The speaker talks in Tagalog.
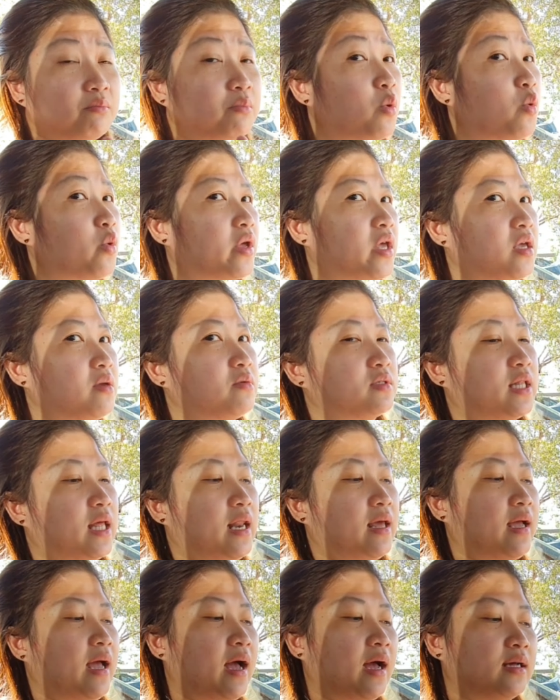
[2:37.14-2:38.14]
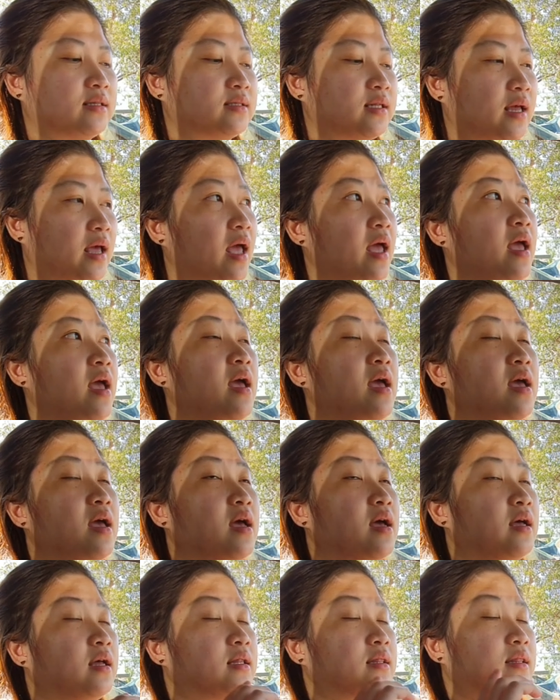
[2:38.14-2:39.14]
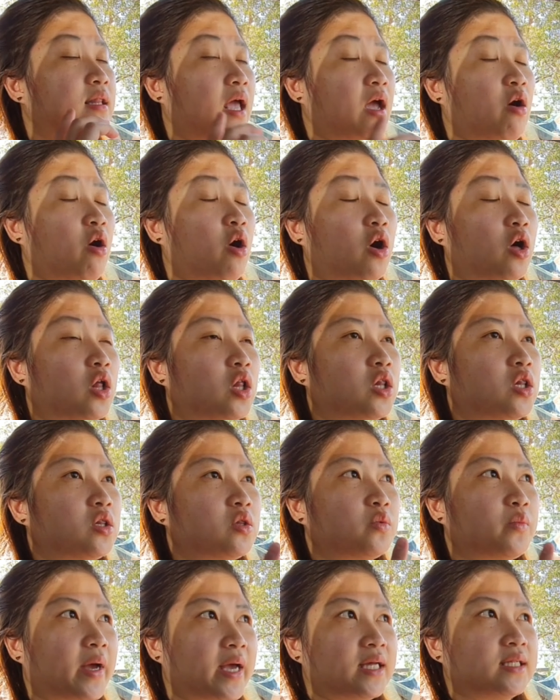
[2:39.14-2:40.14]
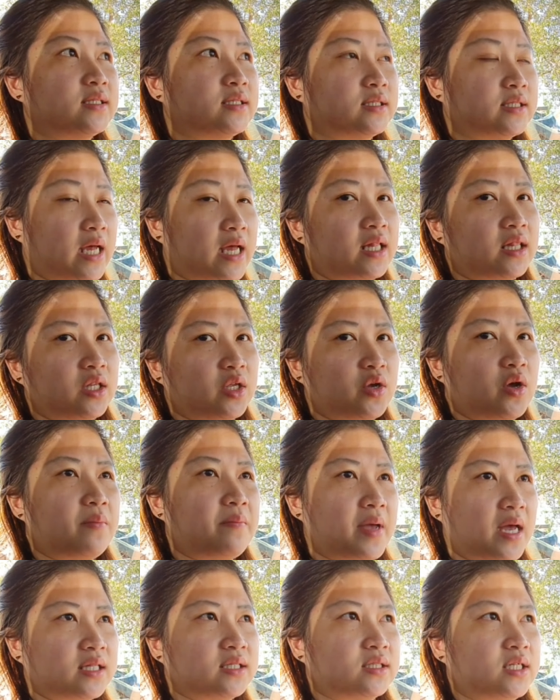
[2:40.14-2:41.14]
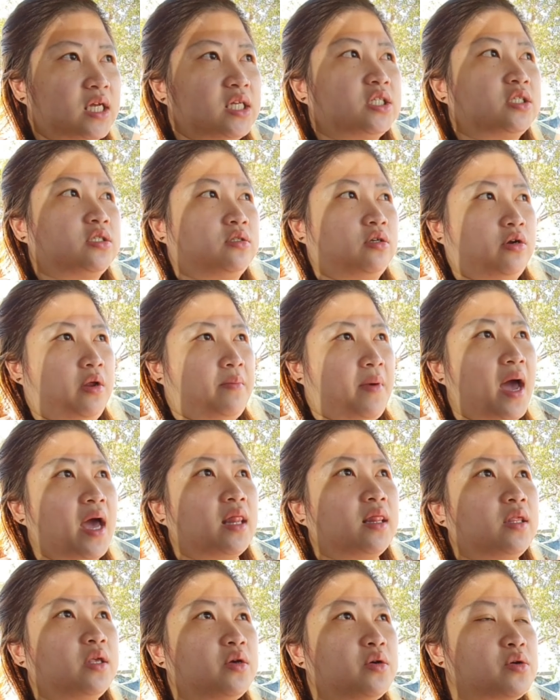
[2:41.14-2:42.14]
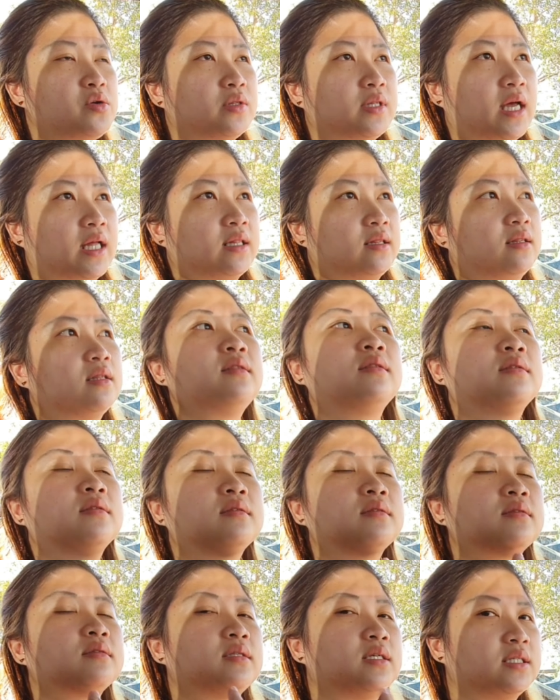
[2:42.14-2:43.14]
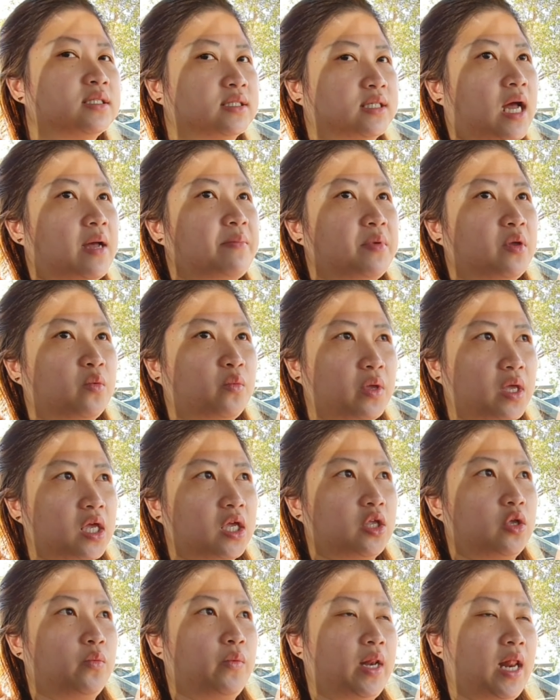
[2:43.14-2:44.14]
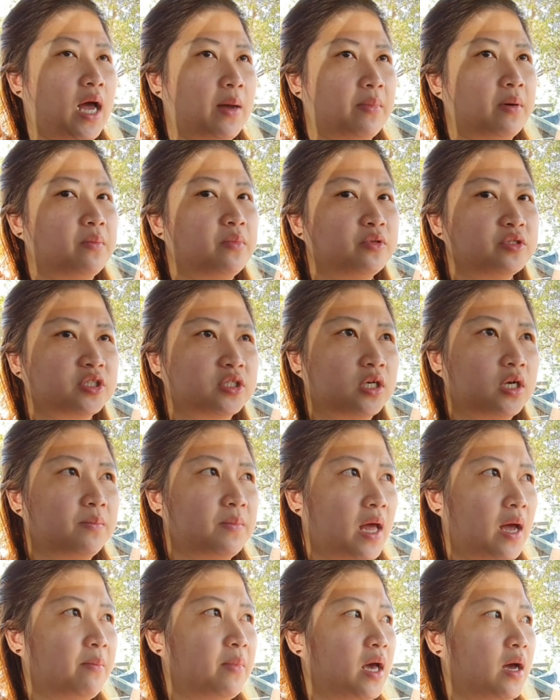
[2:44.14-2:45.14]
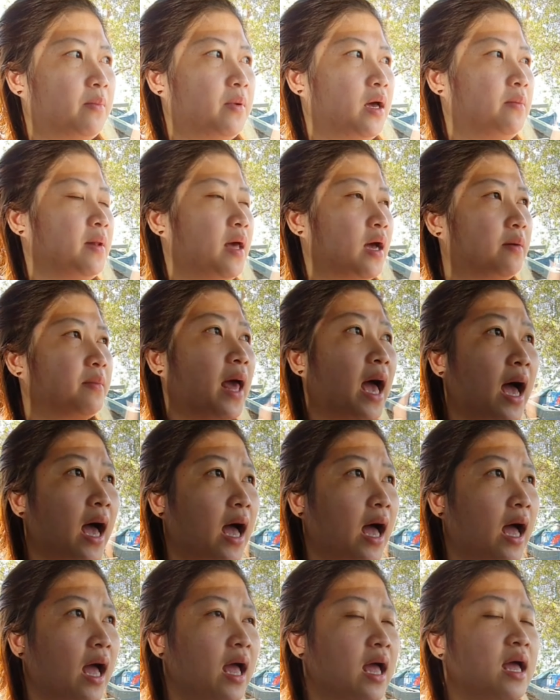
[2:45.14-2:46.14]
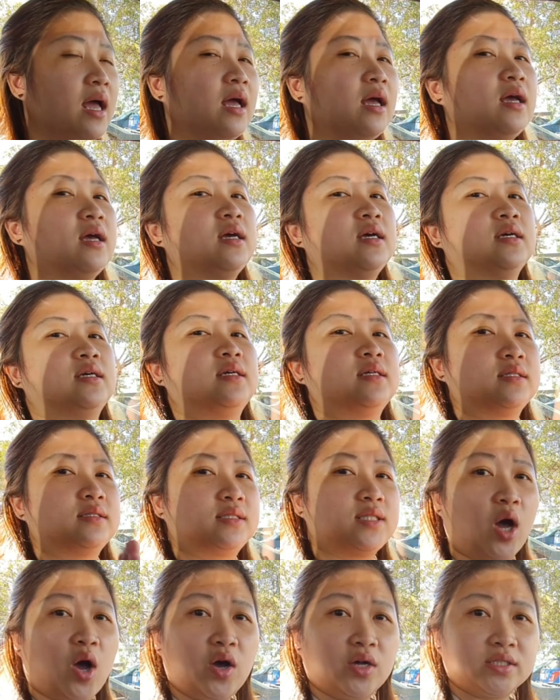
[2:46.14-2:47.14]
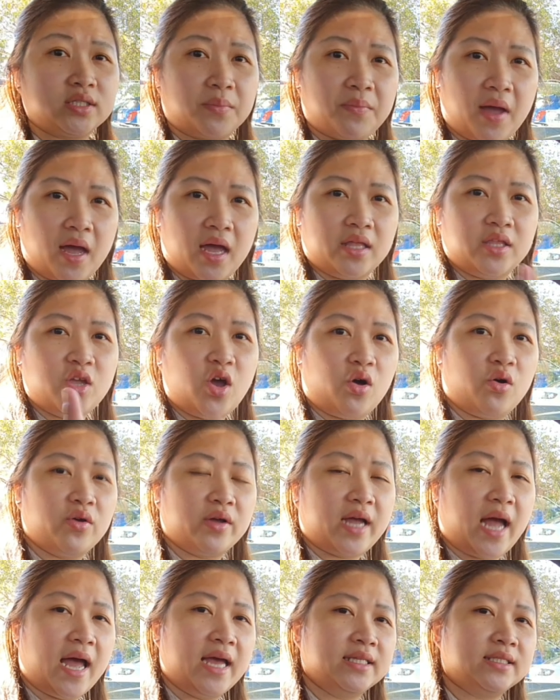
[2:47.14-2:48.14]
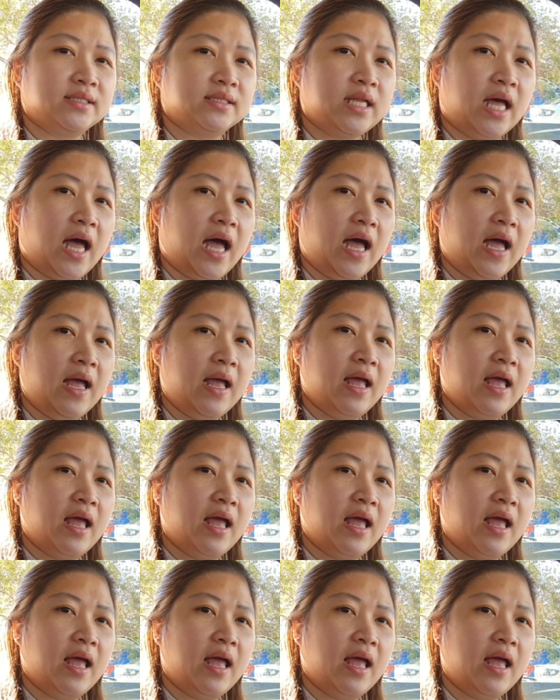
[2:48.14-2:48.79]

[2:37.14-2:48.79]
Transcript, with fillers: booking mo talaga kasi they always send you a message to remind you that this coming week you will have a booster, blah, blah, blah, blah, blah. So, samahan nyo ako guys na